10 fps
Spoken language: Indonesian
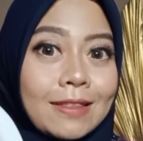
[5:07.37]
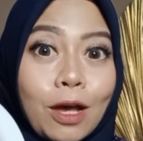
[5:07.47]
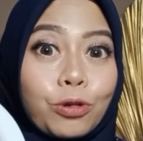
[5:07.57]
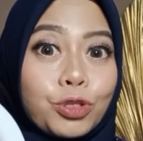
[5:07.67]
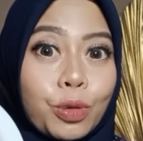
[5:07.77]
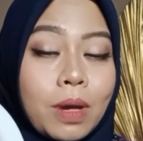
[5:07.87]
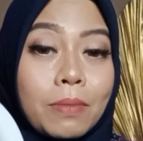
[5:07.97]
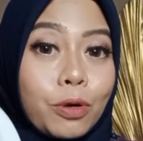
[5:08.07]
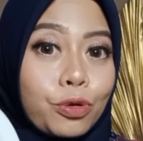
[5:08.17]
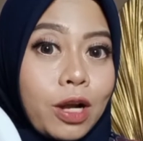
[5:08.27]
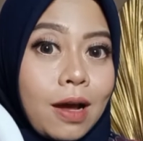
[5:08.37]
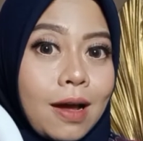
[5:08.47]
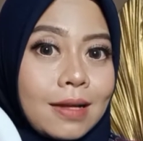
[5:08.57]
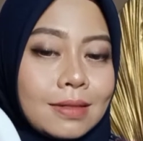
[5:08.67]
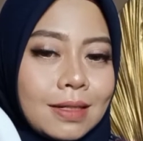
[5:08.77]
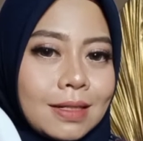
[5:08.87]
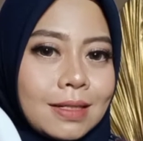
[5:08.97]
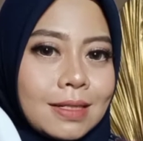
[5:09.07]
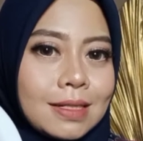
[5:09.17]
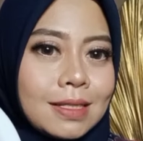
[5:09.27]
Nanti aku coba menggunakan
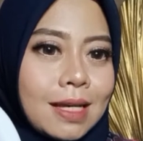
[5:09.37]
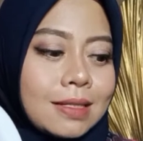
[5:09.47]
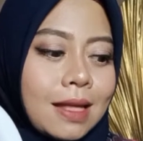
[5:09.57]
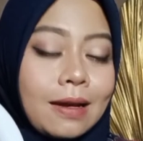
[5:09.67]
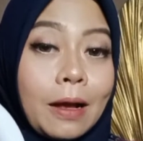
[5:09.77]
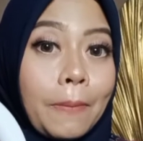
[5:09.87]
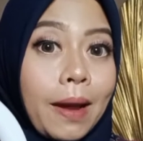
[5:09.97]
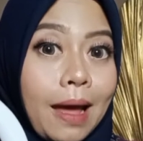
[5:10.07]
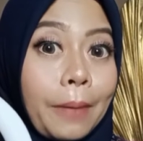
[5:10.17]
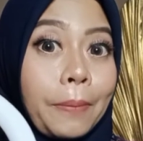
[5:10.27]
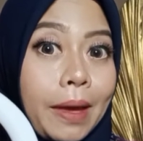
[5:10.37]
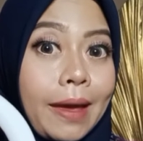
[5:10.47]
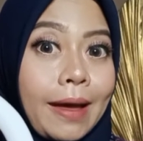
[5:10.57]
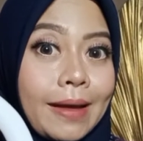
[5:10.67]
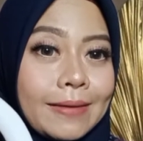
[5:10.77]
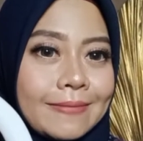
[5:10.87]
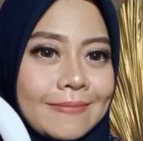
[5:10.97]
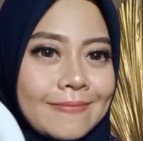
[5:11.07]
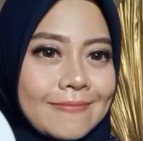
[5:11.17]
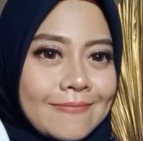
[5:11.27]
uh, casan kepala HP ya.
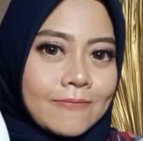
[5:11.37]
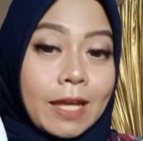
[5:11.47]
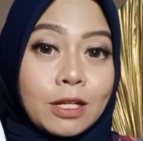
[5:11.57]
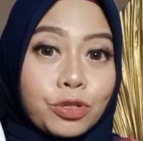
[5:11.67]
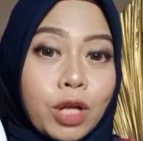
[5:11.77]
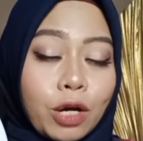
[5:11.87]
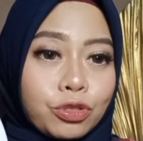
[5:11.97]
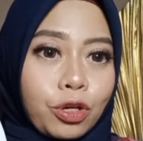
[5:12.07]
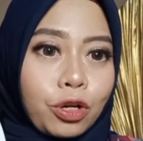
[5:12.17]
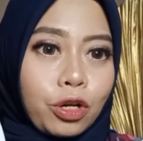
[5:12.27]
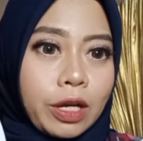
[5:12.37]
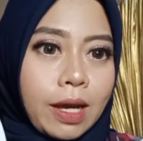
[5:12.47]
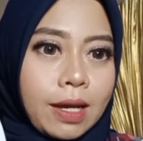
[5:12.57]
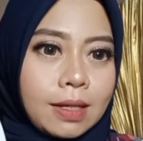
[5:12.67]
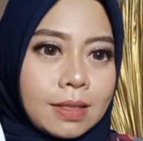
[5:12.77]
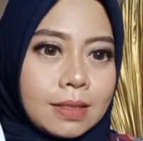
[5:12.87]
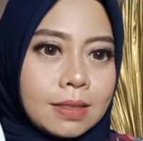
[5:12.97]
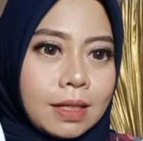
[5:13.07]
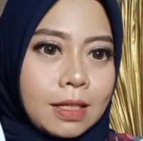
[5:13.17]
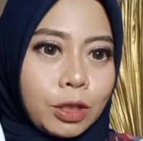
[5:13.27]
Nah ini sudah aku colok ya,
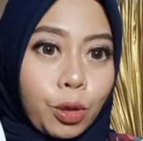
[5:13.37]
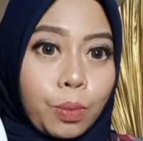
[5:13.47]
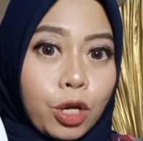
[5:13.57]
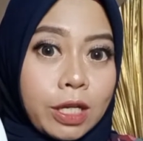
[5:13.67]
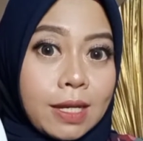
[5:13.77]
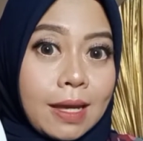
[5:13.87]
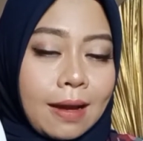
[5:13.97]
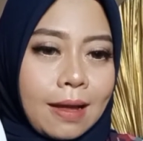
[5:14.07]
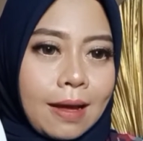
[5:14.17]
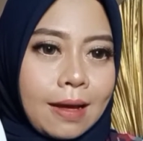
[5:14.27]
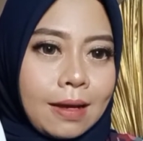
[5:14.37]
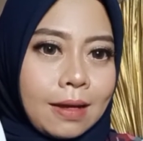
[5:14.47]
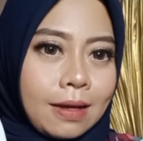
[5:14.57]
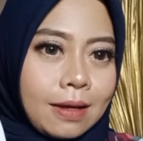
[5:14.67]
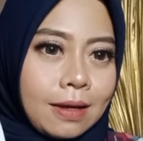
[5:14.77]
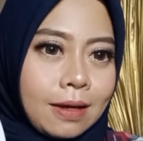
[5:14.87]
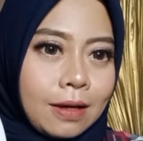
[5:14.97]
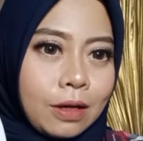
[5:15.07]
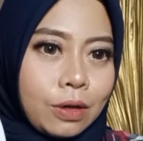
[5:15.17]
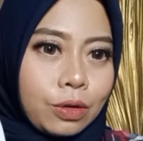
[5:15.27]
jadi tombolnya nyala.
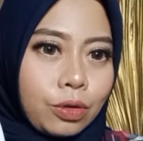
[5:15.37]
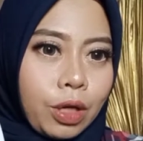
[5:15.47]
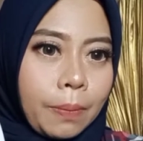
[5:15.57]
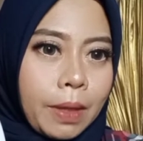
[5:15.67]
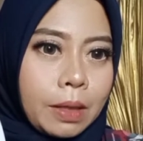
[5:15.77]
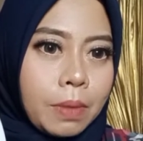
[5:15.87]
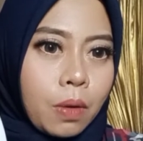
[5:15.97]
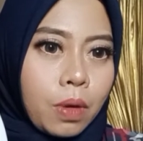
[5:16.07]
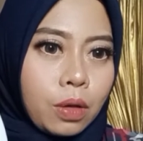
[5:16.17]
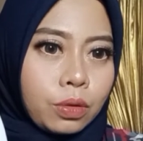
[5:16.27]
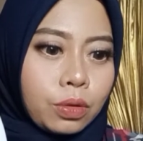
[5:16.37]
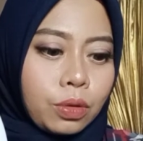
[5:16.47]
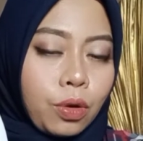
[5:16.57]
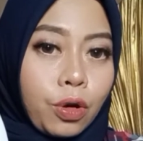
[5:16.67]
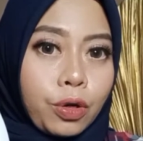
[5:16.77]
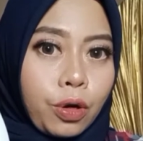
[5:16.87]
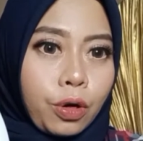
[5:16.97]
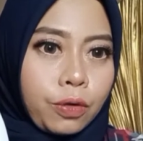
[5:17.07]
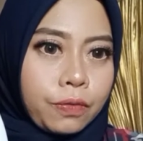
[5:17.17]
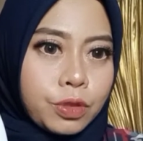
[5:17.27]
Untuk yang paling bawah untuk on
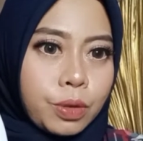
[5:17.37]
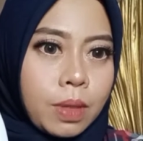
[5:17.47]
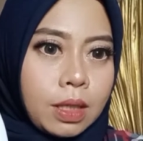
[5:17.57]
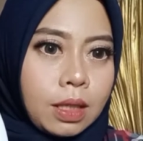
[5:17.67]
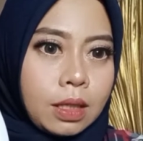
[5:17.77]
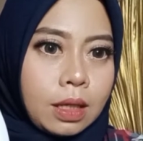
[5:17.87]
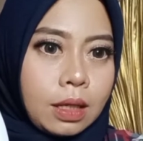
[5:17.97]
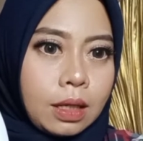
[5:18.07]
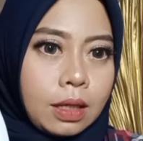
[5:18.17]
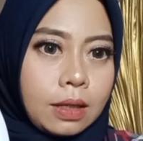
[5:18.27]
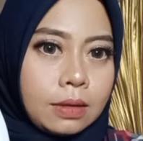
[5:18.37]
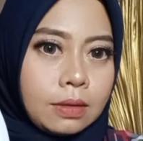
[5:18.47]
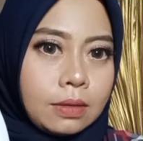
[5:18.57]
off, coba kita nyalakan.